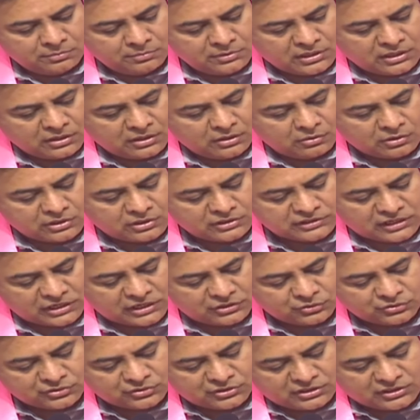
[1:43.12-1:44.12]
మీరు
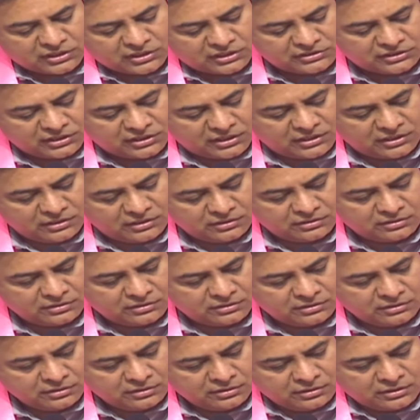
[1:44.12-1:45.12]
ఒక్కసారి చూసినట్టయితే
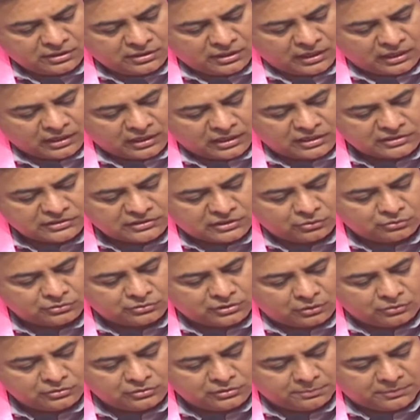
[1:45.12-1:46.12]
ఎట్లా
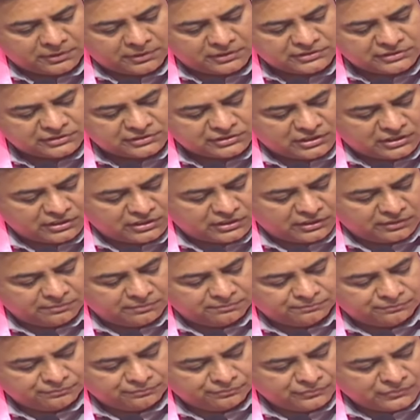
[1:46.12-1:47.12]
జరుగుతూ ఉంది పరిస్థితి అంటే
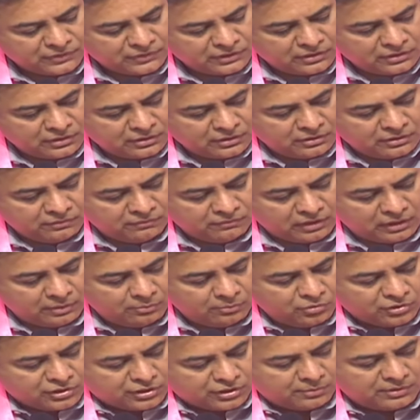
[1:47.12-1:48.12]
ఇవాళ
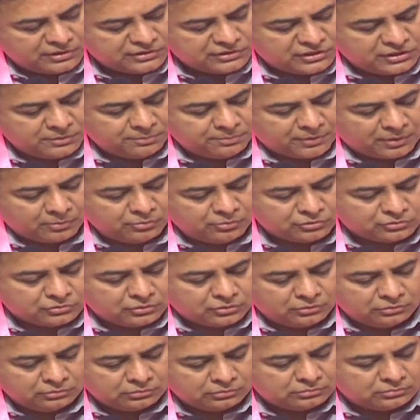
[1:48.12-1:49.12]
ముఖ్యమంత్రి
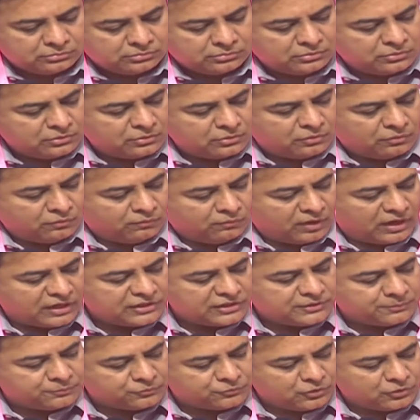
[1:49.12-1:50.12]
ప్రభుత్వం
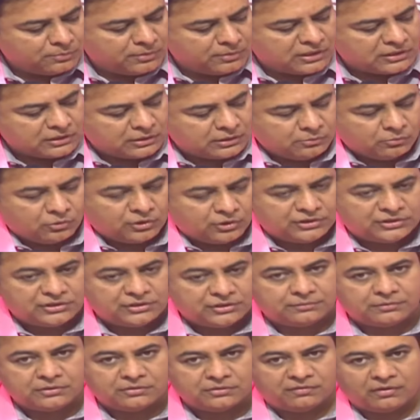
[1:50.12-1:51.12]
వారు చెప్తున్న మాటనేమో ఇది
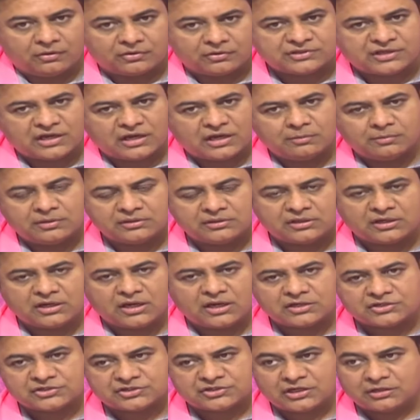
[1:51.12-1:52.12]
ఇది వ్యవసాయ మంత్రి
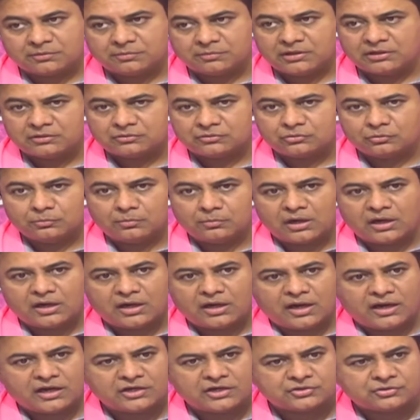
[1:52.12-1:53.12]
గారి స్టేట్మెంట్ తుమ్మల
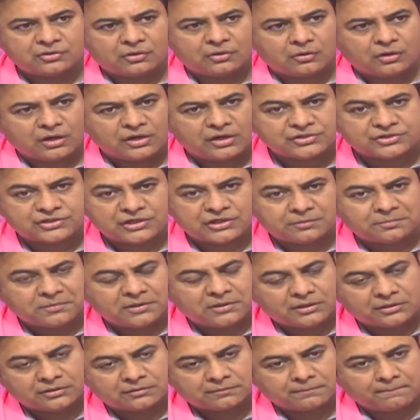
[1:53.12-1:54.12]
నాగేశ్వరరావు గారి
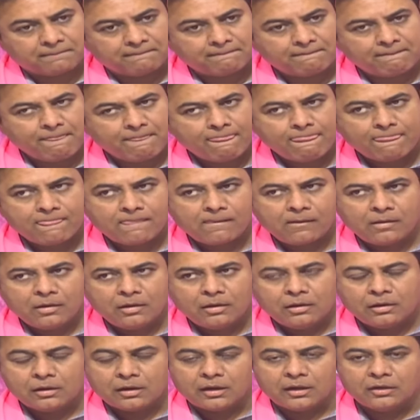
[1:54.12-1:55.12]
స్టేట్మెంట్ ఇది
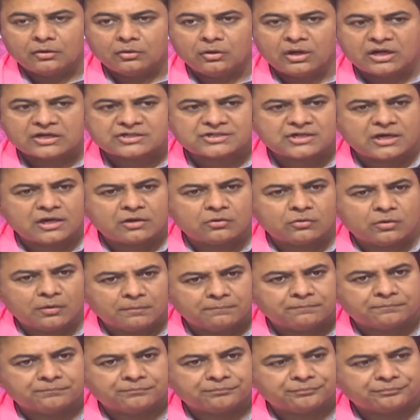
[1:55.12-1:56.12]
రెండు లక్షల
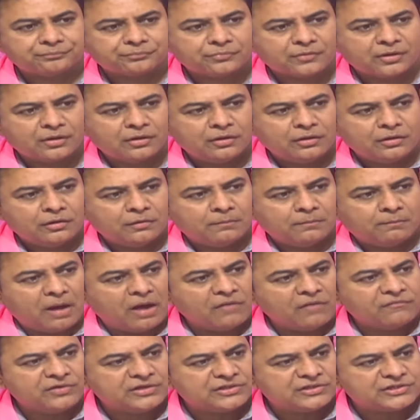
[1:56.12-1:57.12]
రుణం
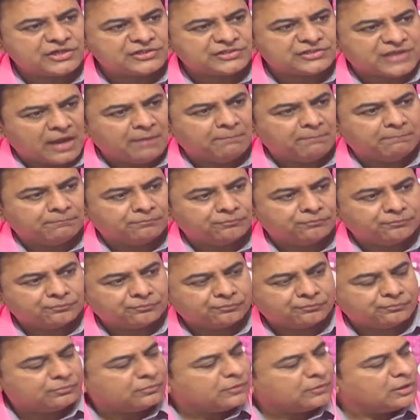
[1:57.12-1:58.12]
మాఫీ చేశాం
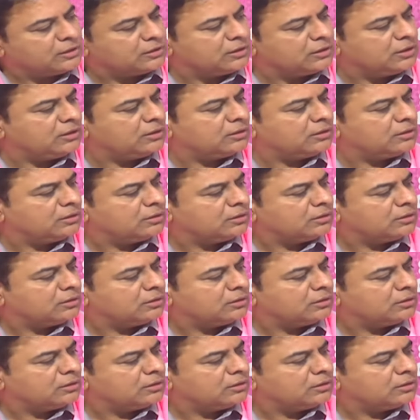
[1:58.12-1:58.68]
ఇది